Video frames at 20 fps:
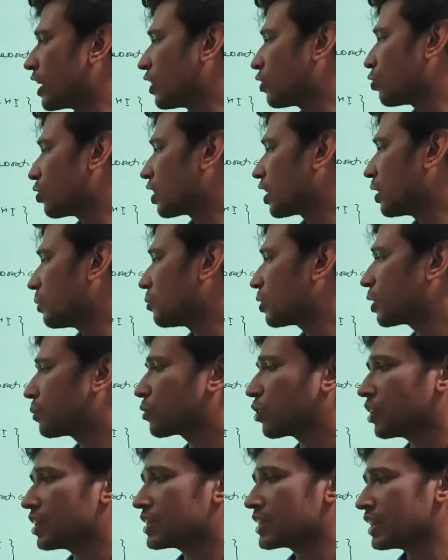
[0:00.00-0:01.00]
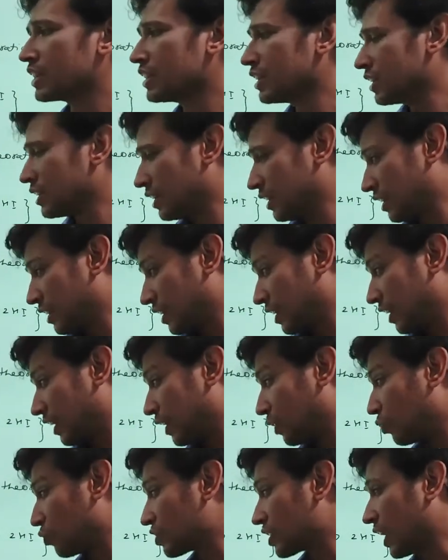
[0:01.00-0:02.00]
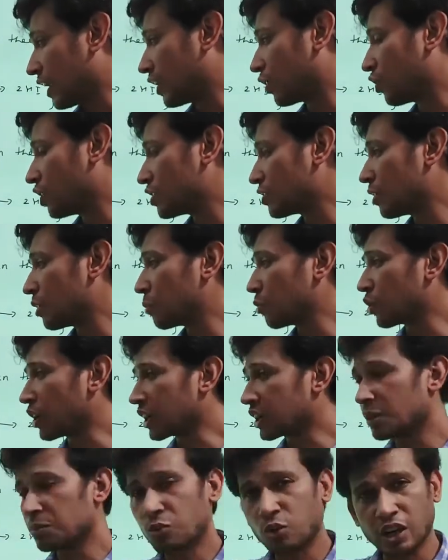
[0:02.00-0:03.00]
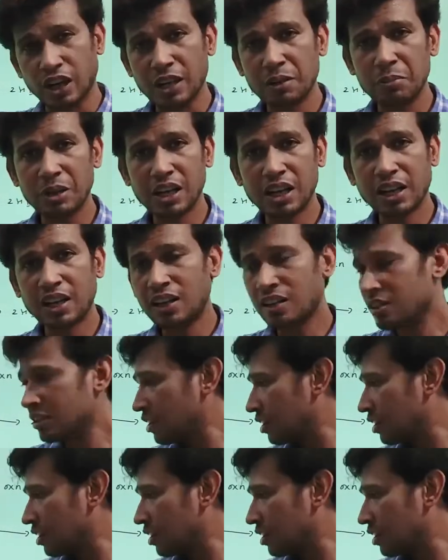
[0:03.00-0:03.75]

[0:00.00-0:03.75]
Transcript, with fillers: गया टोटल नंबर ऑफ कॉलिजन लेकिन उन सारे कॉलिजन में प्रोडक्ट हमको नहीं मिलेगा